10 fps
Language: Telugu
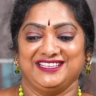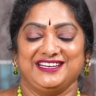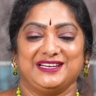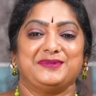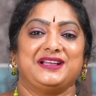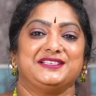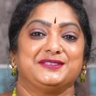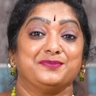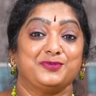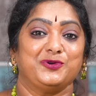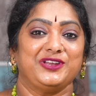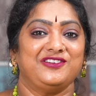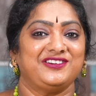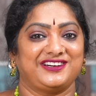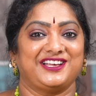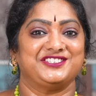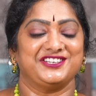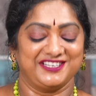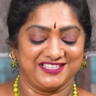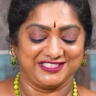తింటాం ఆలస్యం పూరీలోకి ట్రై
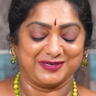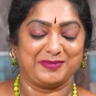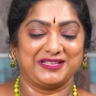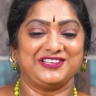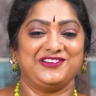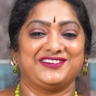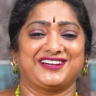చేయండి ఇది చపాతీలోకి